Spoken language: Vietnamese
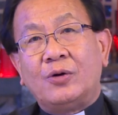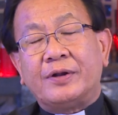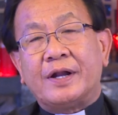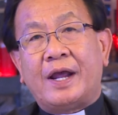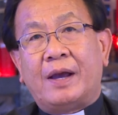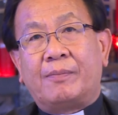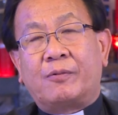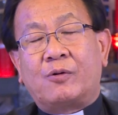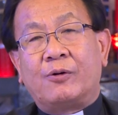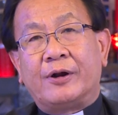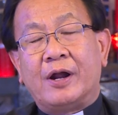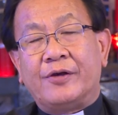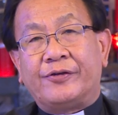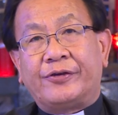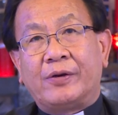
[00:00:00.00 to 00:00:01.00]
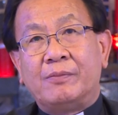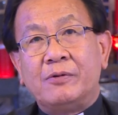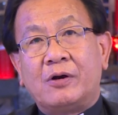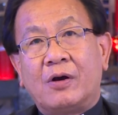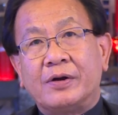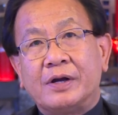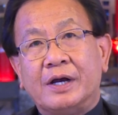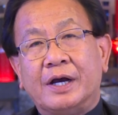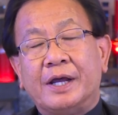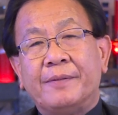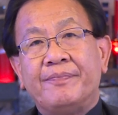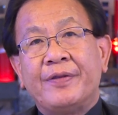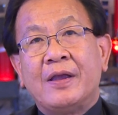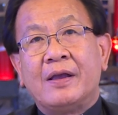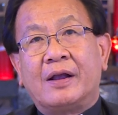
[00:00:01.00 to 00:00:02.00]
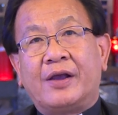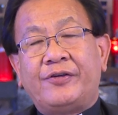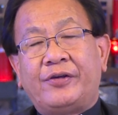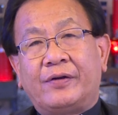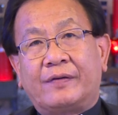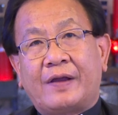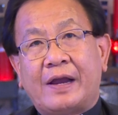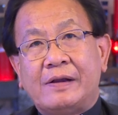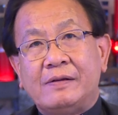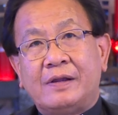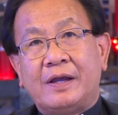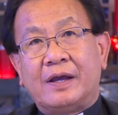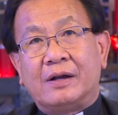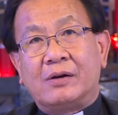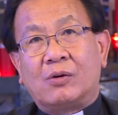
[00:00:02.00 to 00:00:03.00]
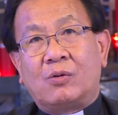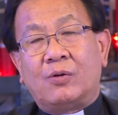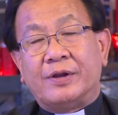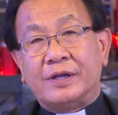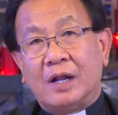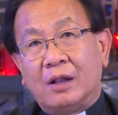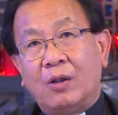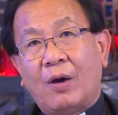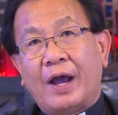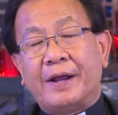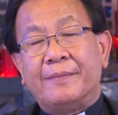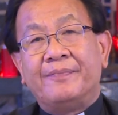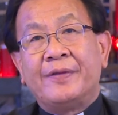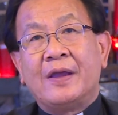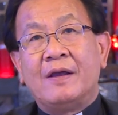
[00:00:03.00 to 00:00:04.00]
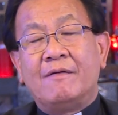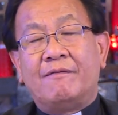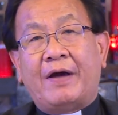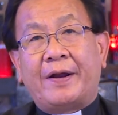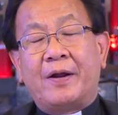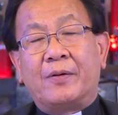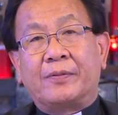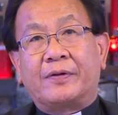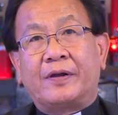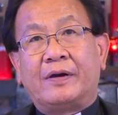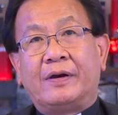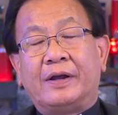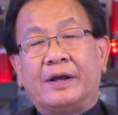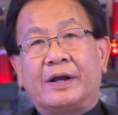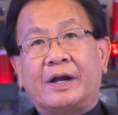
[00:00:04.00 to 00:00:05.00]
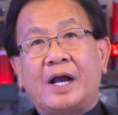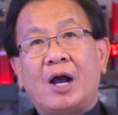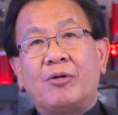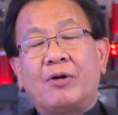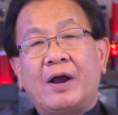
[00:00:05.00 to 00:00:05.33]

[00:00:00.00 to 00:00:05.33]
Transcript: tốt đẹp của đời sống con người, cái sự thánh thiện của nhân loại và đồng thời khao